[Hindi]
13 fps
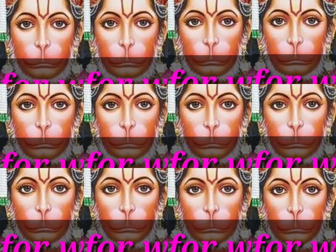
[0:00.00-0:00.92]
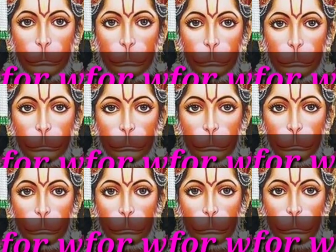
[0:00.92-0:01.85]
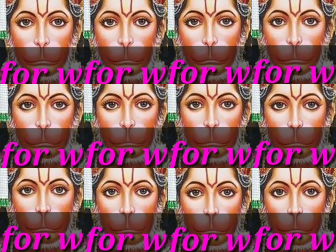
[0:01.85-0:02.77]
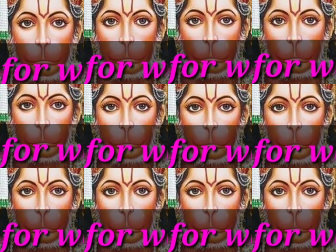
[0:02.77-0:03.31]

हूं तो मेरे साथ बोलिए बोलिए वीर बजरंग बली